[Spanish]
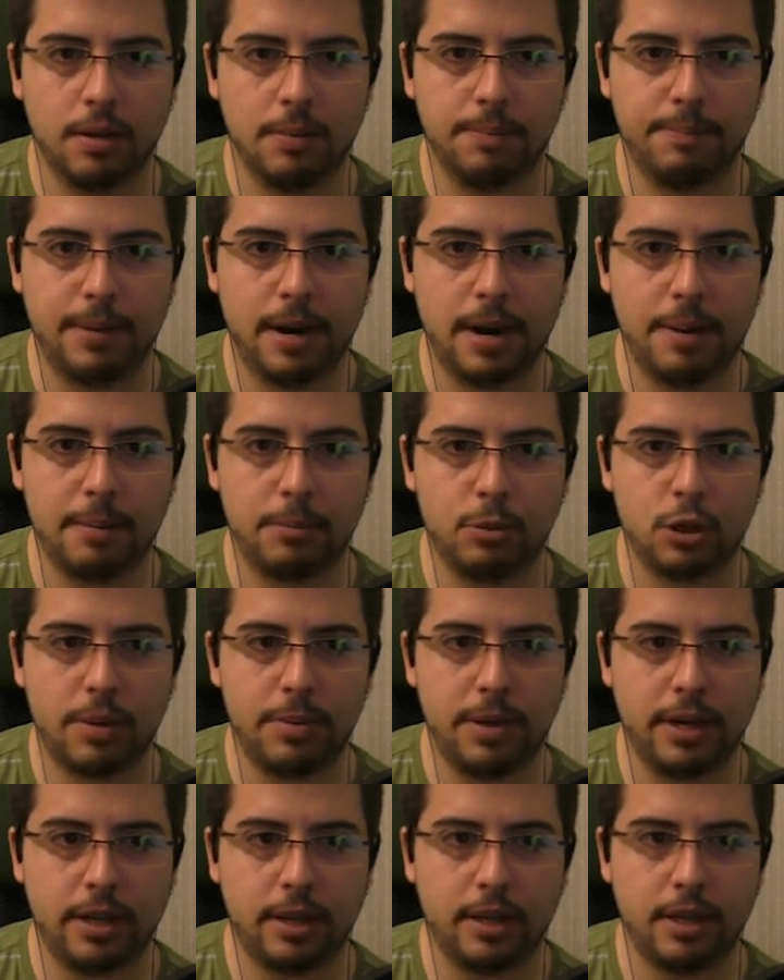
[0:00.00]
Vale, vamos a
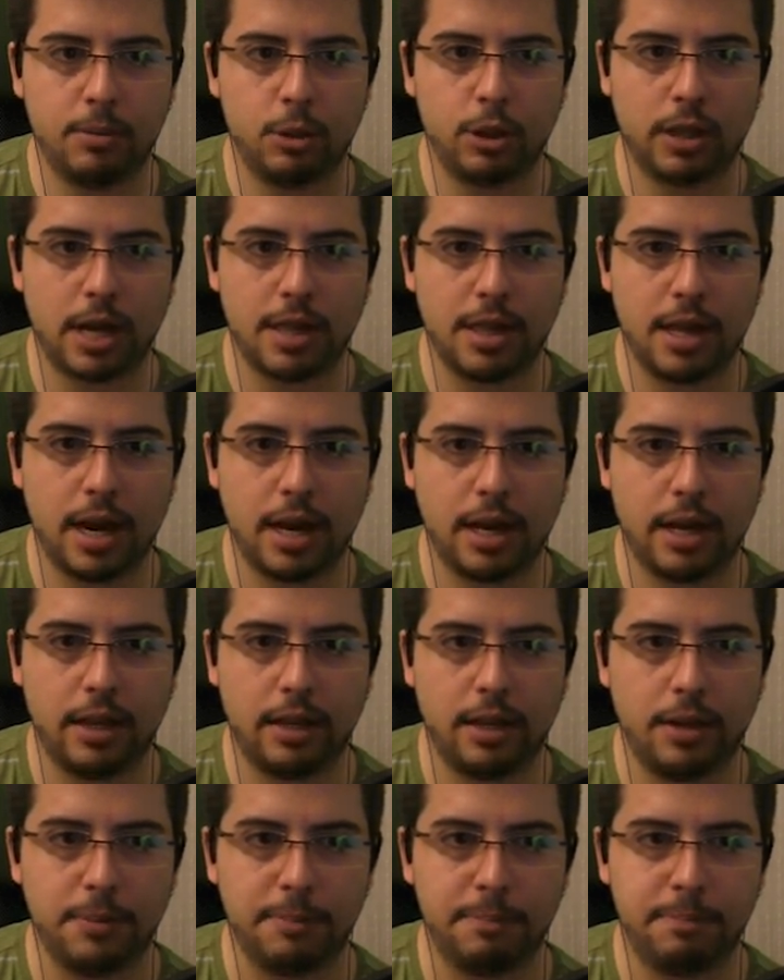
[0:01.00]
ver qué tenemos que hacer aquí,
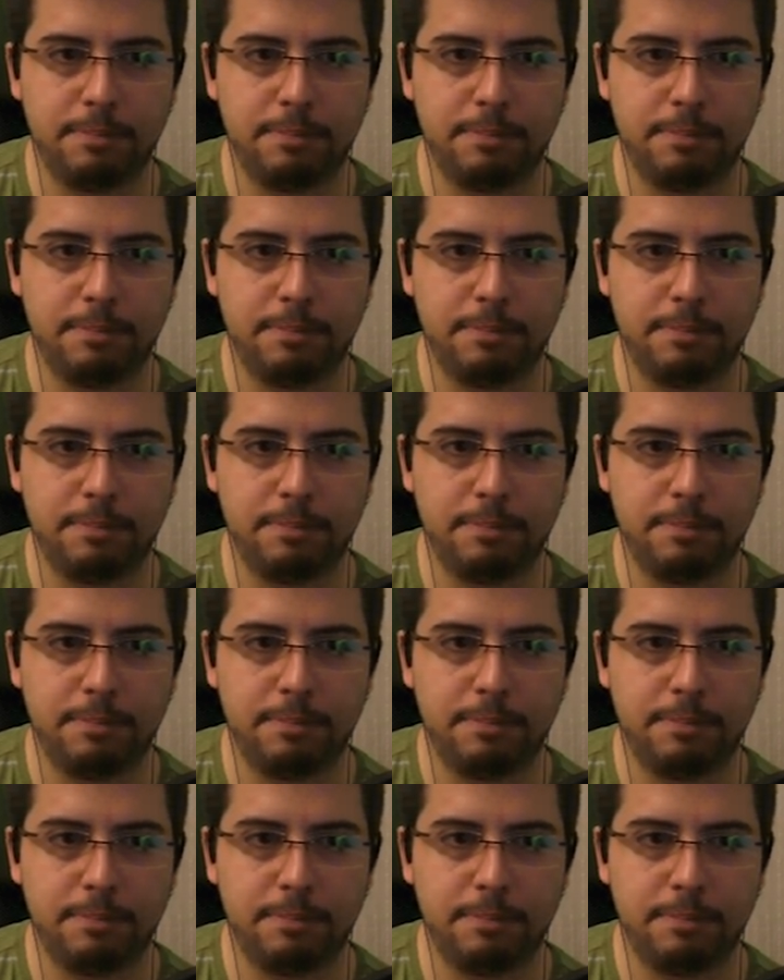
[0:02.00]
tío.